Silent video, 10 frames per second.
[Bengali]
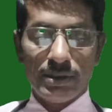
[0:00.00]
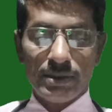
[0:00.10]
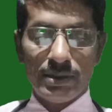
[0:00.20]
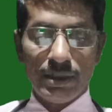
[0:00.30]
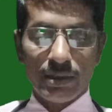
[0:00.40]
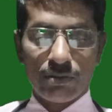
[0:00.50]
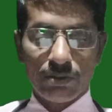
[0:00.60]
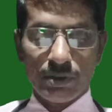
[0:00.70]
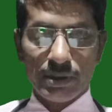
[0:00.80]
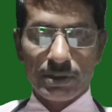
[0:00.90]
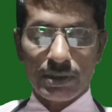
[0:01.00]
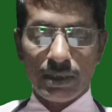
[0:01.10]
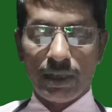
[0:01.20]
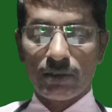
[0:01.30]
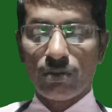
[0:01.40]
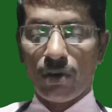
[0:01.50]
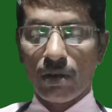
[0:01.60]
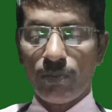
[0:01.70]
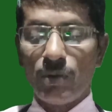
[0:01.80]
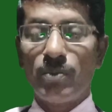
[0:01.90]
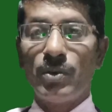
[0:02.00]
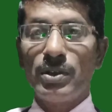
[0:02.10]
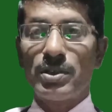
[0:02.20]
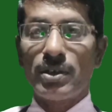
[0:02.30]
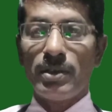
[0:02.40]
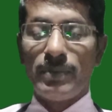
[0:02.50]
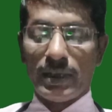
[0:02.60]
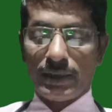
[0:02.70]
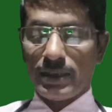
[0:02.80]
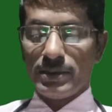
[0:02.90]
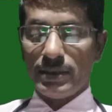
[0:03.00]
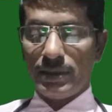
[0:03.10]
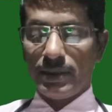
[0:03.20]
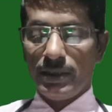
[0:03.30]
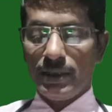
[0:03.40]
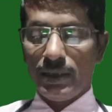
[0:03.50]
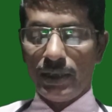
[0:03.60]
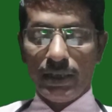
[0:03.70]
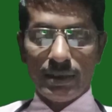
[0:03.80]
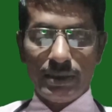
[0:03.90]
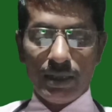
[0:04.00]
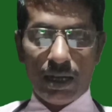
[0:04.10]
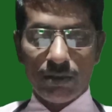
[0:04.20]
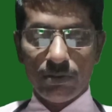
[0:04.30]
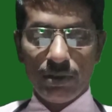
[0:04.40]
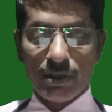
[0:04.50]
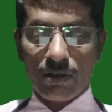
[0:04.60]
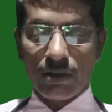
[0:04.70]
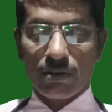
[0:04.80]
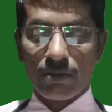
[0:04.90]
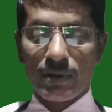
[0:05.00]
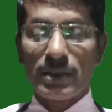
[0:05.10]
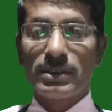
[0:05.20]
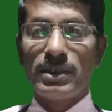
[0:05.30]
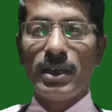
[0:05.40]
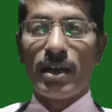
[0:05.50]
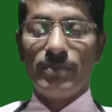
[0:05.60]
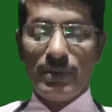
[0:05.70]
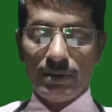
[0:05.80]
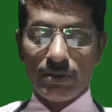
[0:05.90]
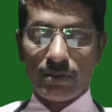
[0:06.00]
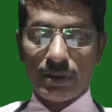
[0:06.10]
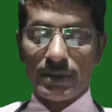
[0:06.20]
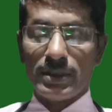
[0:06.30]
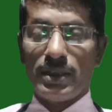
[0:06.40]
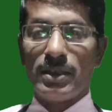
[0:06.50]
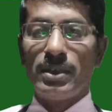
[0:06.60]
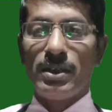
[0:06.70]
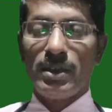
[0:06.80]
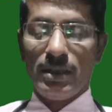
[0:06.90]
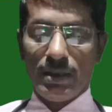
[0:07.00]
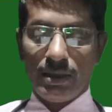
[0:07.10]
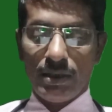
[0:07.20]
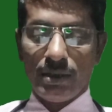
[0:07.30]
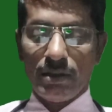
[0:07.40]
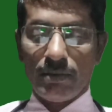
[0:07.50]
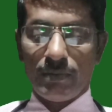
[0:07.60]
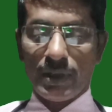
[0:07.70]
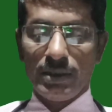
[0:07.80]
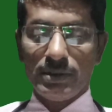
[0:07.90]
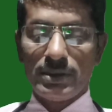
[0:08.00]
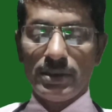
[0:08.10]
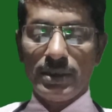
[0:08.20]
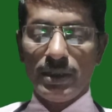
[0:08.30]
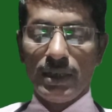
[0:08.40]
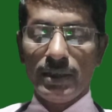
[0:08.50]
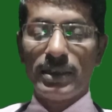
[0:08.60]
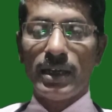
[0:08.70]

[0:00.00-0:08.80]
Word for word: ভিডিও নিয়ে আপনাদের জন্য ততক্ষণ আপনারা ভালো ও সুস্থ থাকুন দেখা হচ্ছে নেক্সট ভিডিওতে জয় হ্যানিম্যান জয় হোমিওপ্যাথ